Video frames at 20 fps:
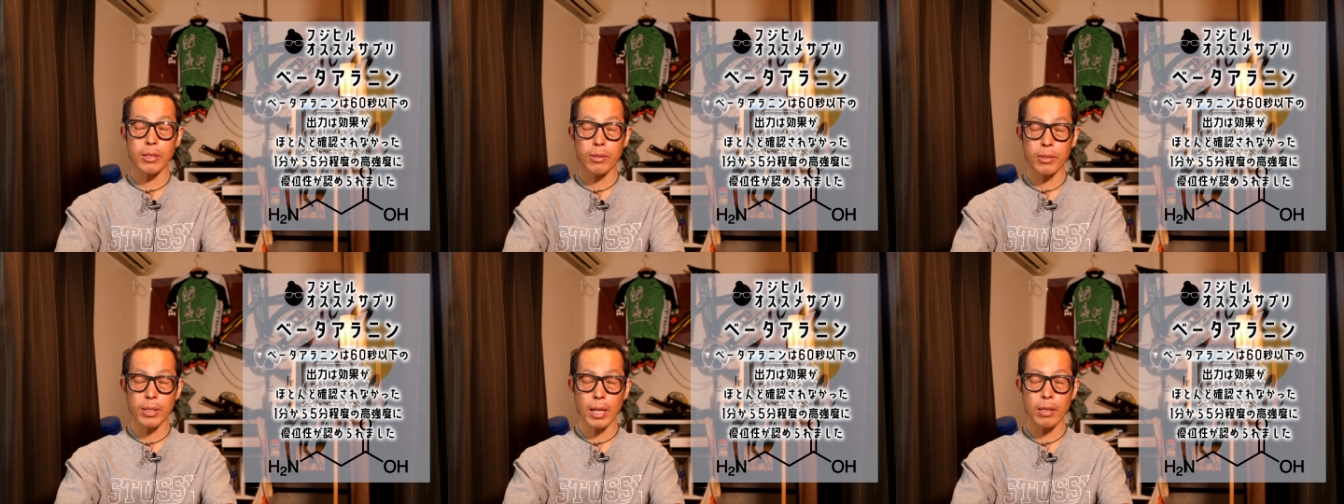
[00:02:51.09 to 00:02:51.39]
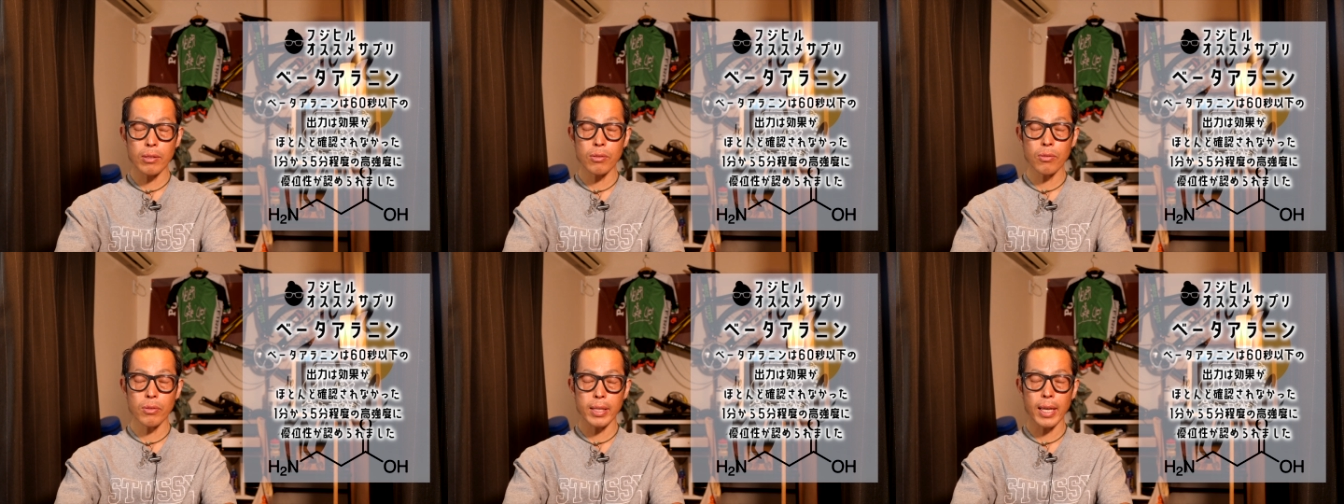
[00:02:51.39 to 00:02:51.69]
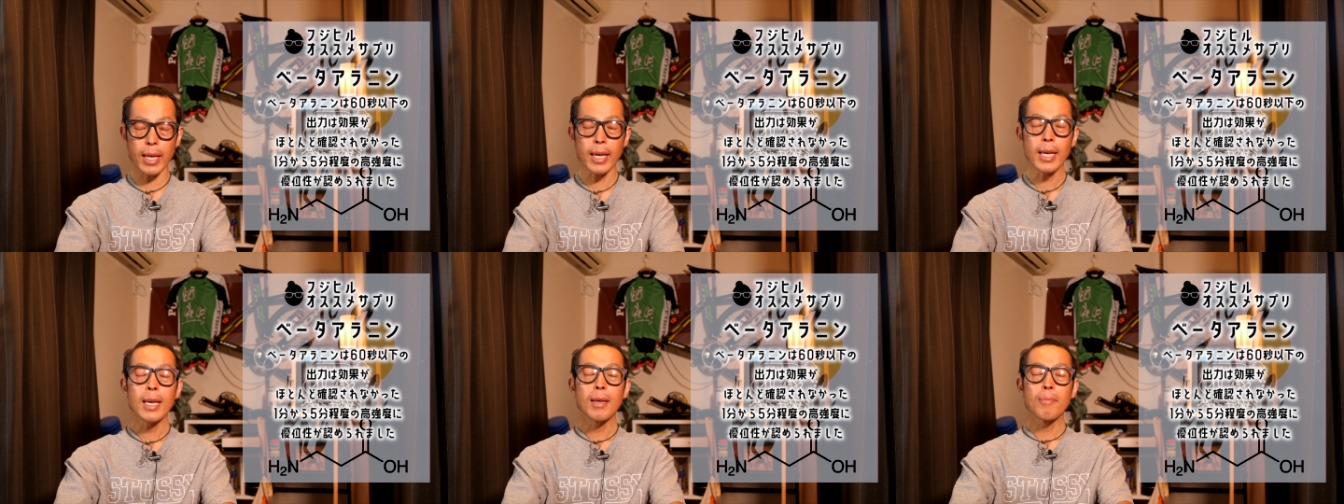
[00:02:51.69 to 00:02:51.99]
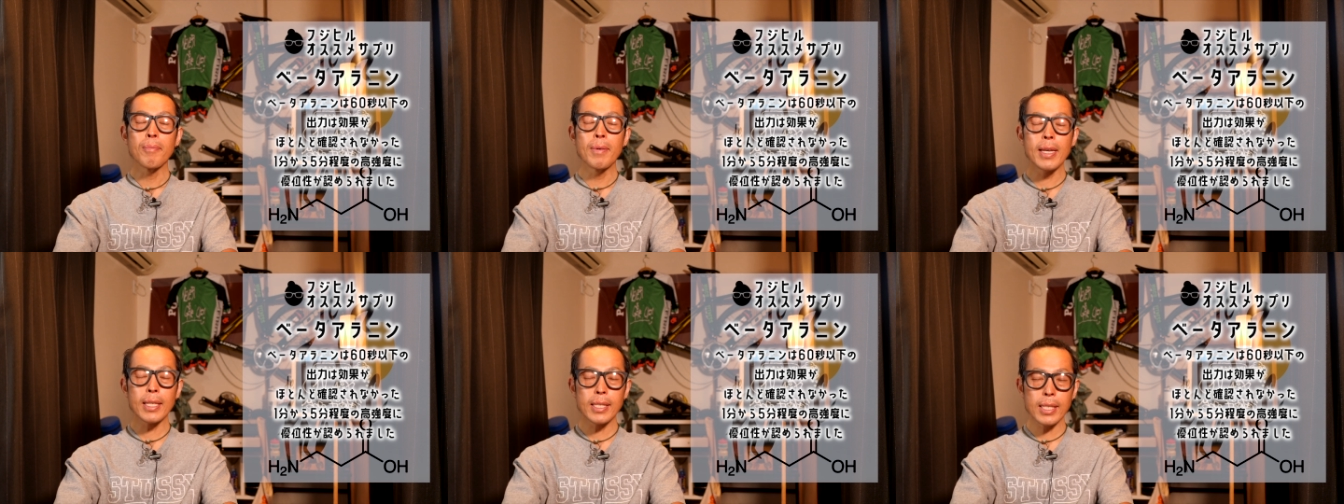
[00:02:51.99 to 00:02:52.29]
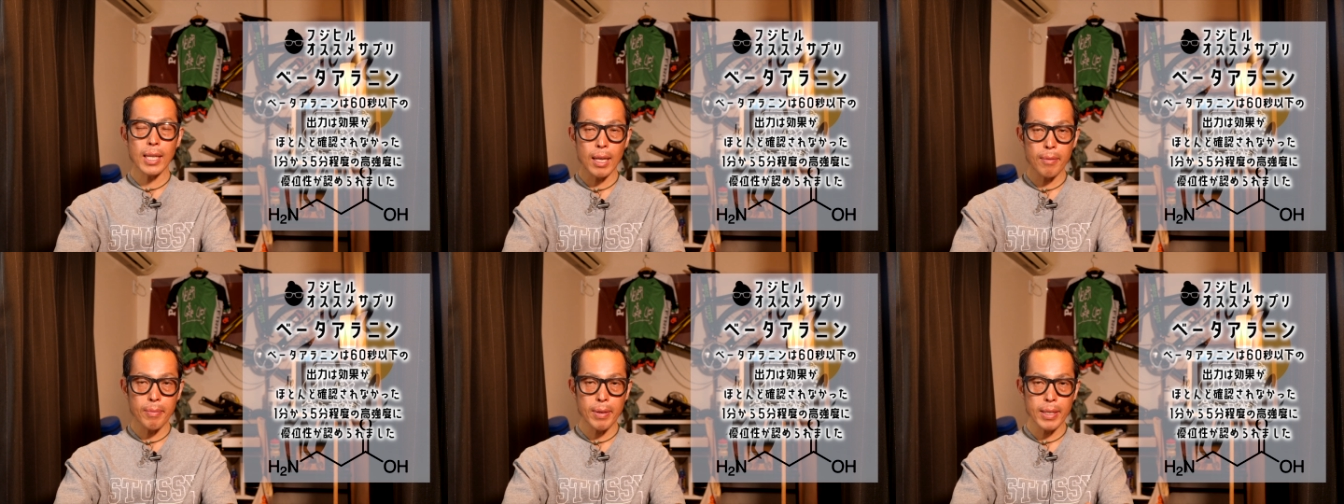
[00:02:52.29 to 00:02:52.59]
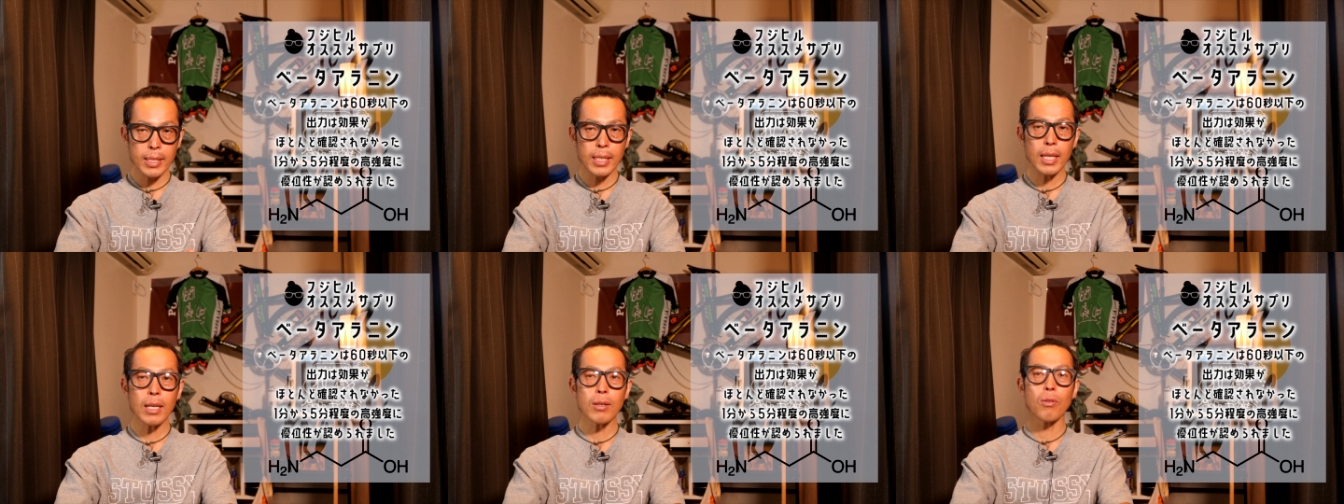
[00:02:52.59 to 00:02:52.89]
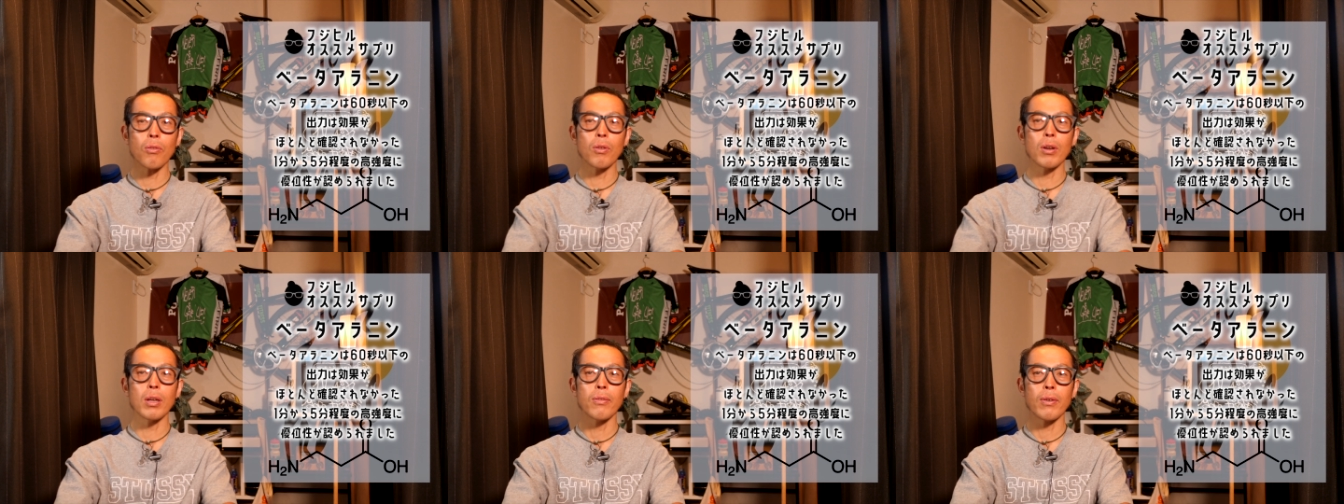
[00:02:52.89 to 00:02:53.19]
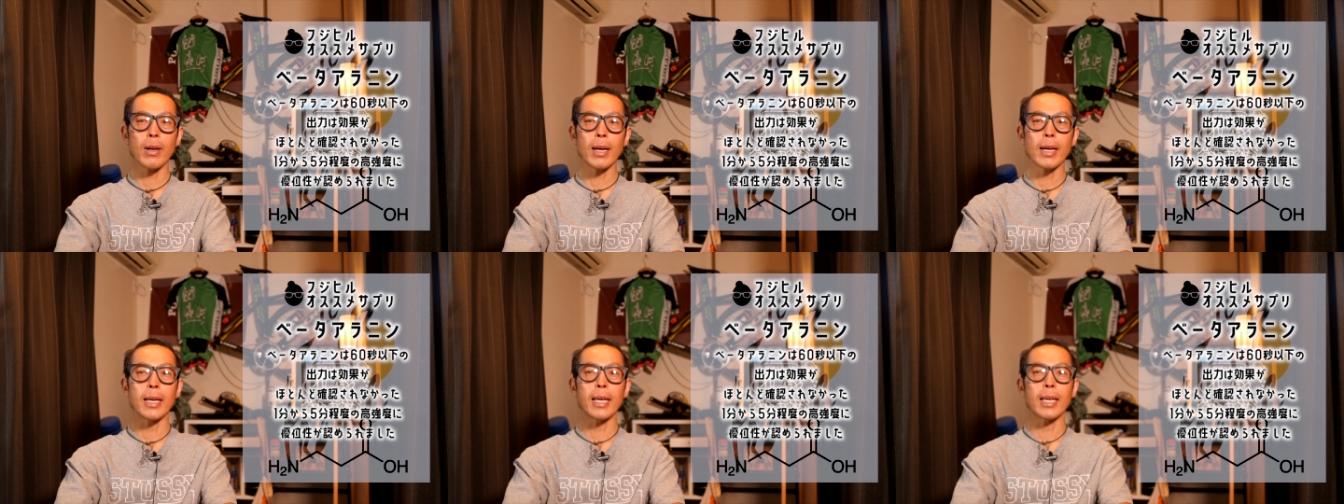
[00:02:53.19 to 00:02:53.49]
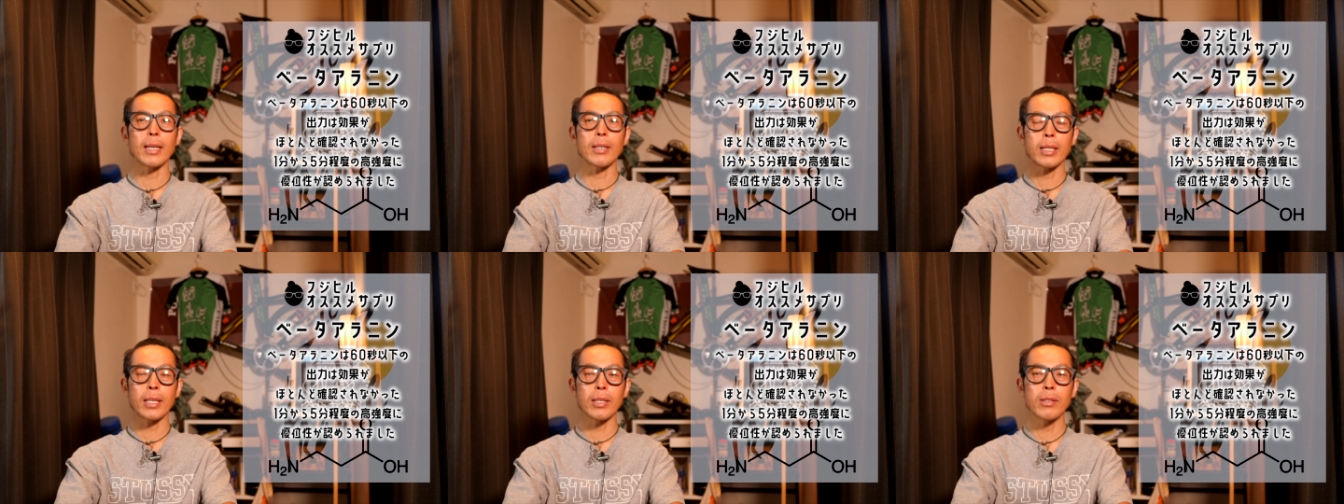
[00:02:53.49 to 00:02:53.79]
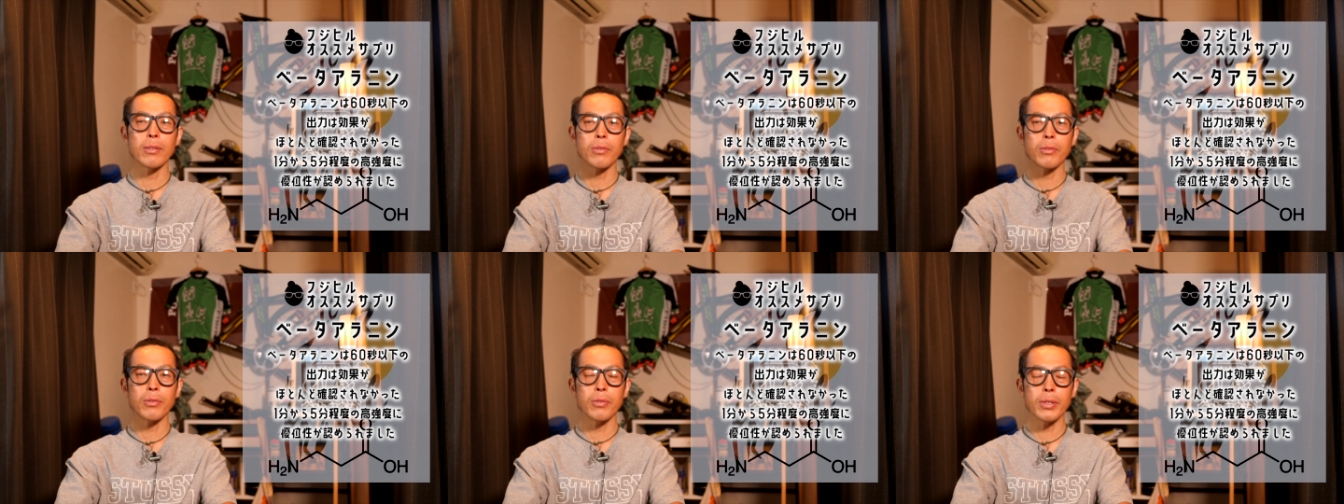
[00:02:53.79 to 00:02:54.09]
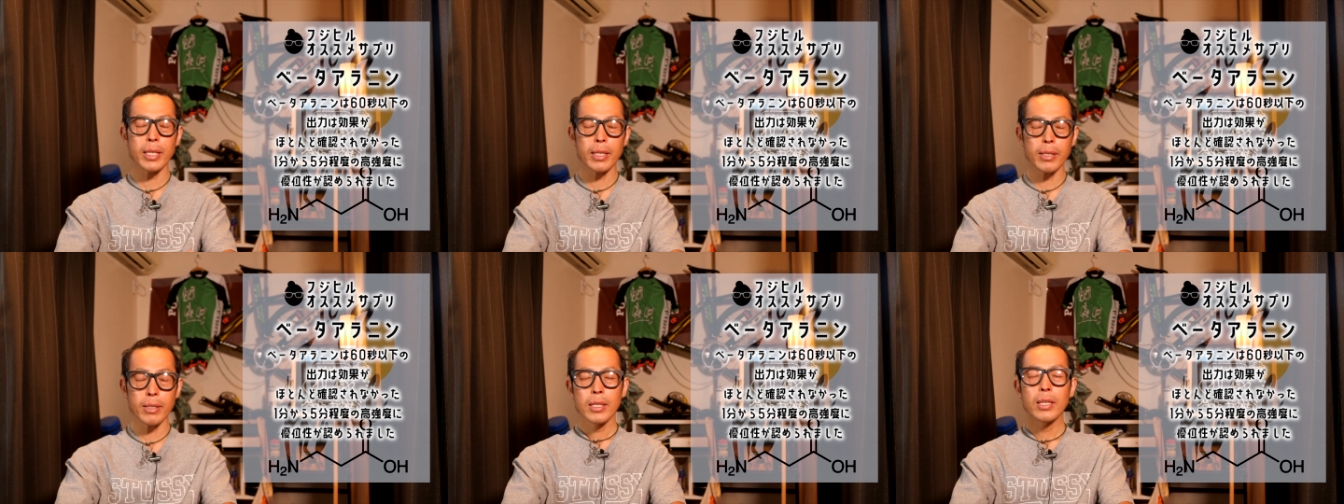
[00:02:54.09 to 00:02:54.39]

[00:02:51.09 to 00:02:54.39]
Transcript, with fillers: くれるので、めちゃめちゃこれは、えー、ヒル、フリ、